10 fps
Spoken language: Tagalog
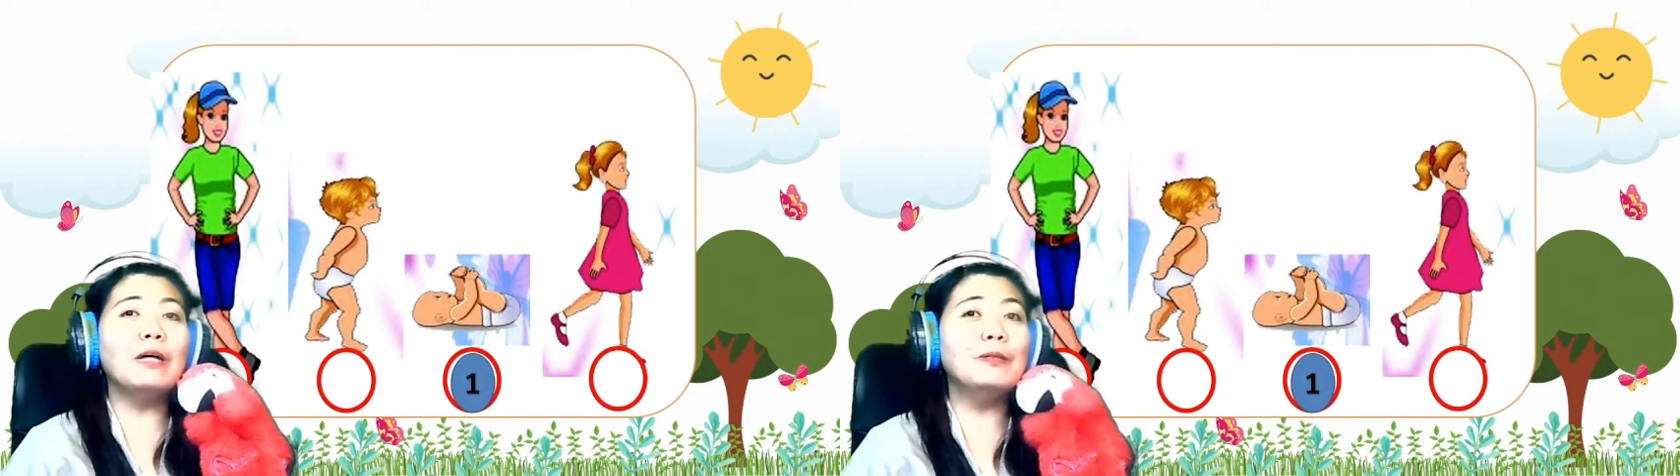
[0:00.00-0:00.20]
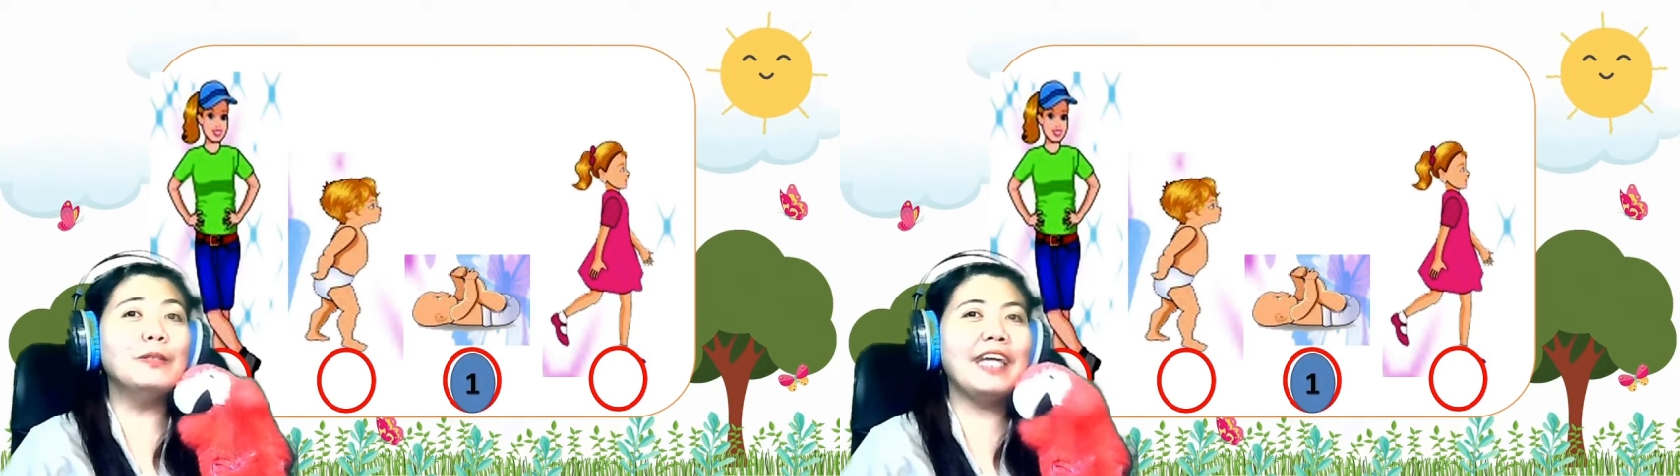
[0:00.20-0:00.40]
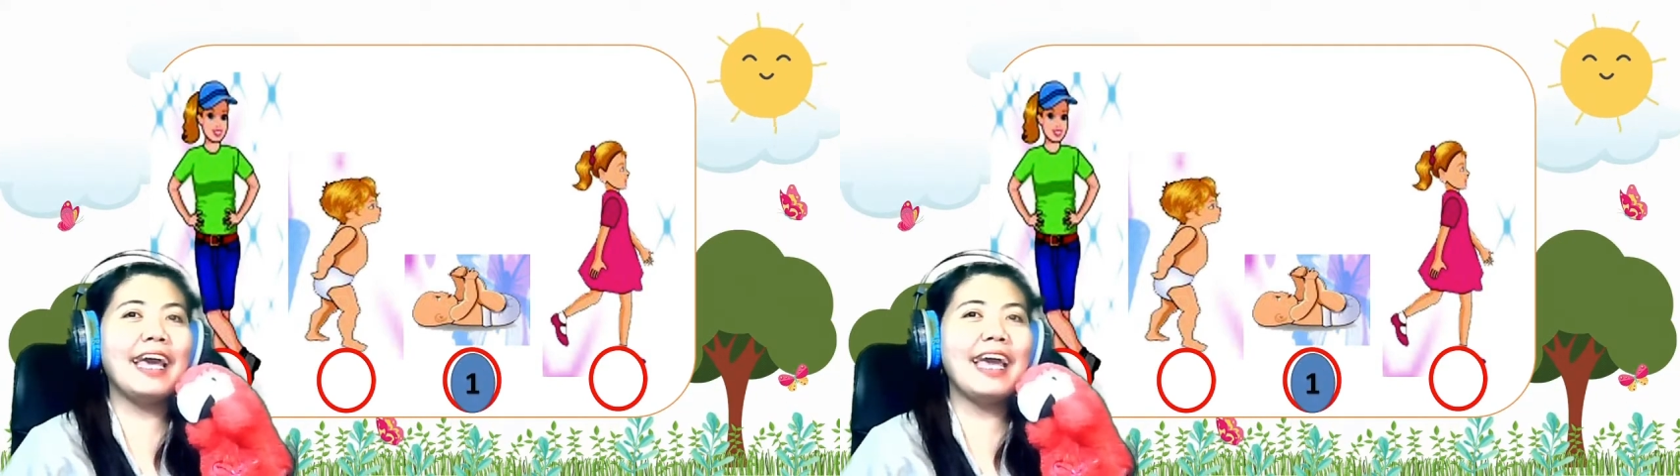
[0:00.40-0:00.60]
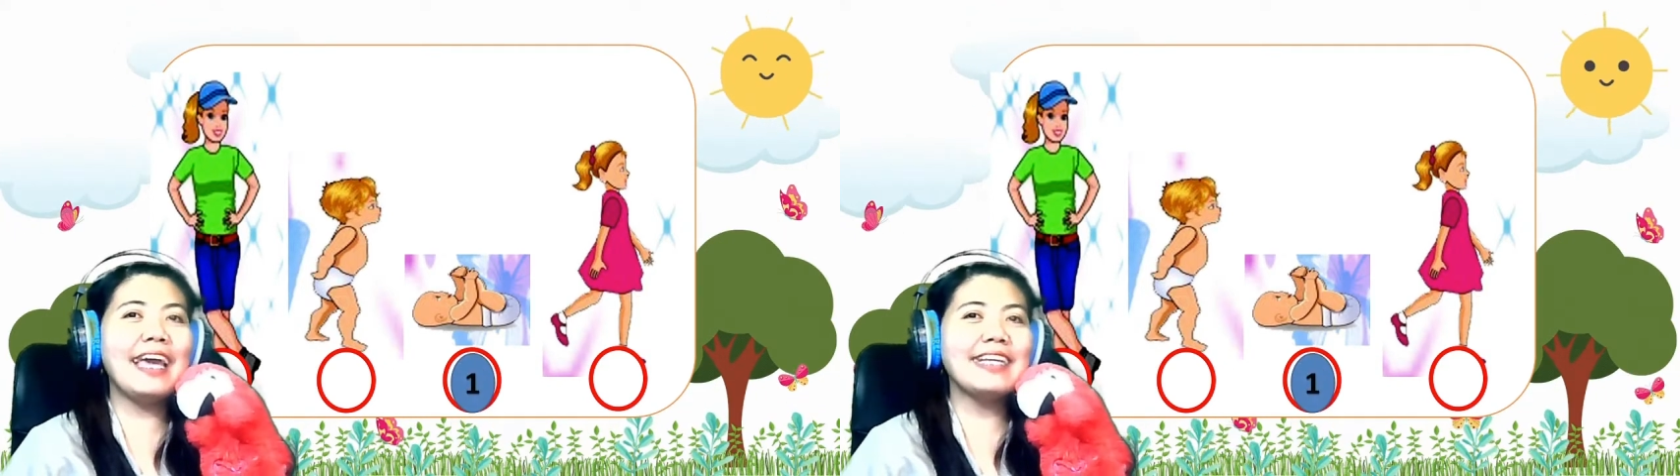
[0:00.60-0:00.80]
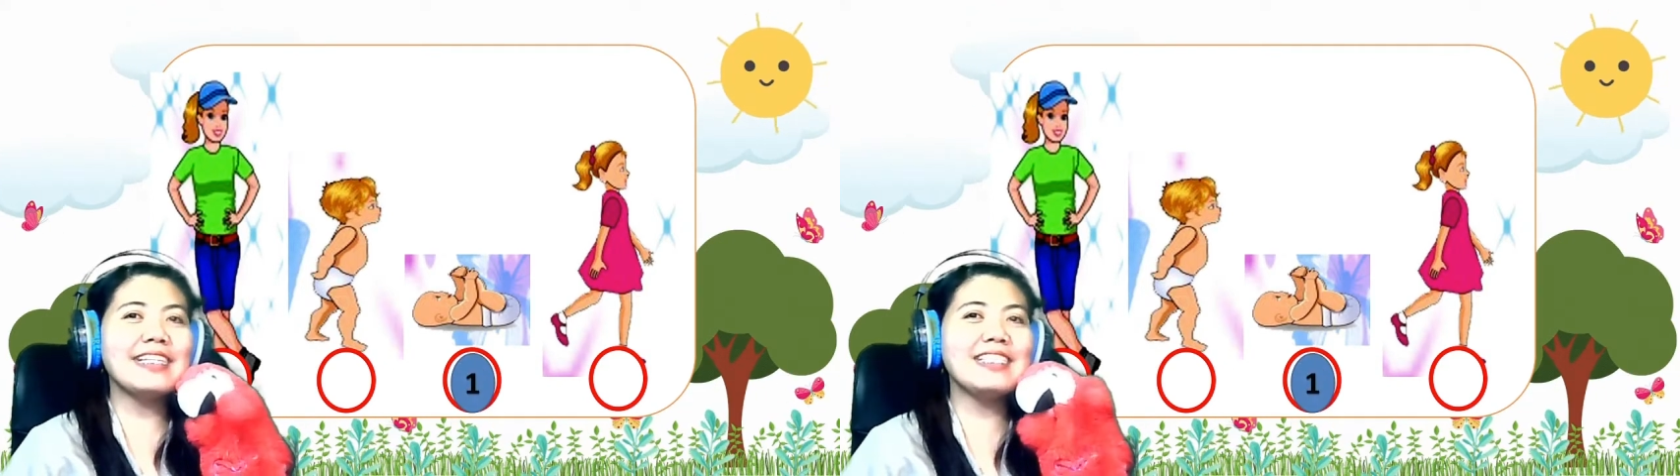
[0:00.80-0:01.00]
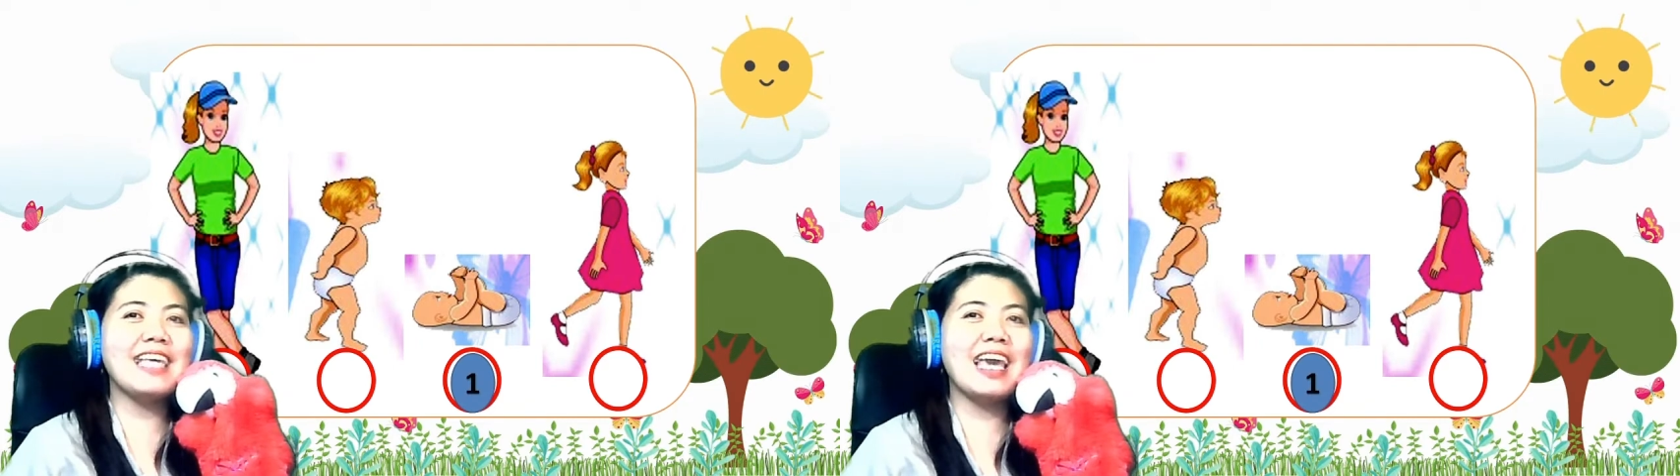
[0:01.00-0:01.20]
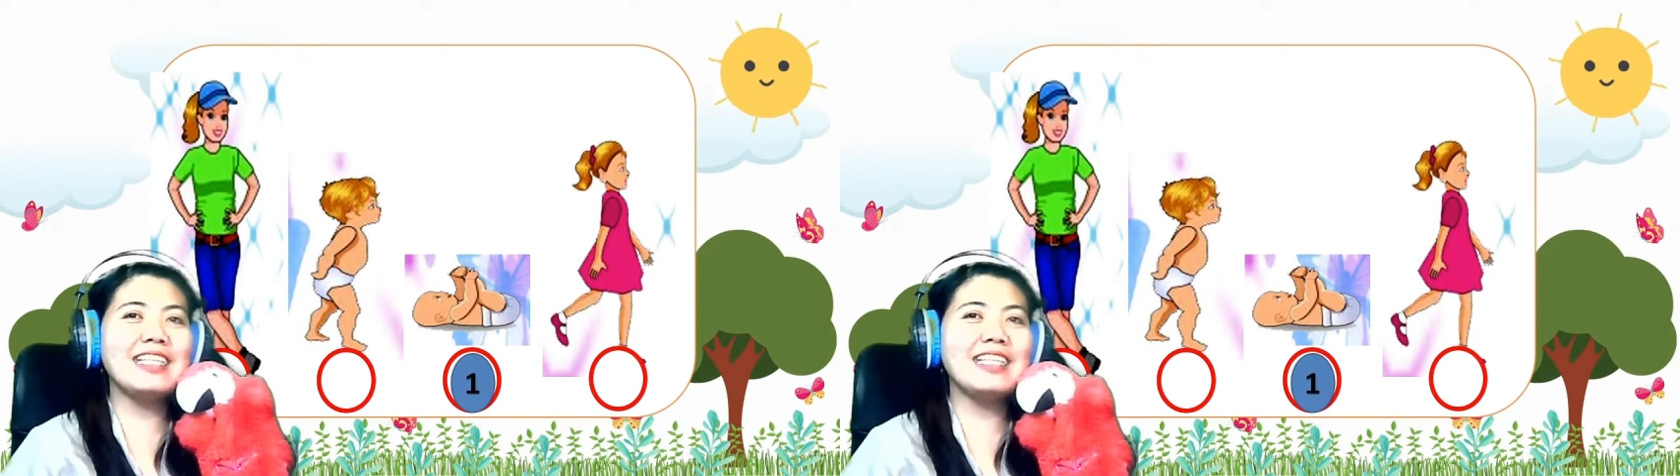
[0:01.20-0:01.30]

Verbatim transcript: Una, siya